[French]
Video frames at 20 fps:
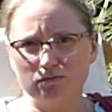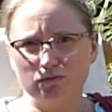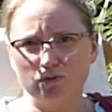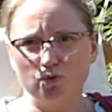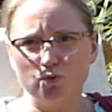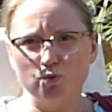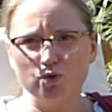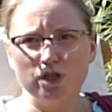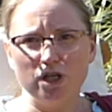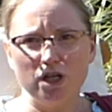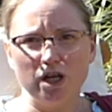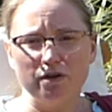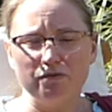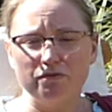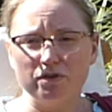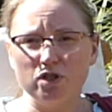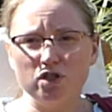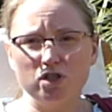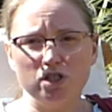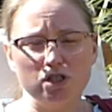Donc il
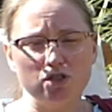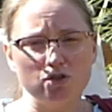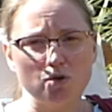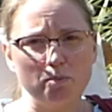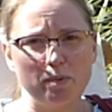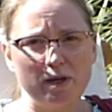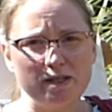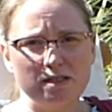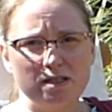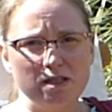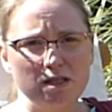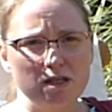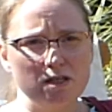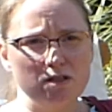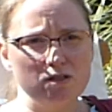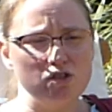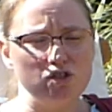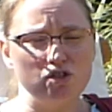avait 6 ans passés,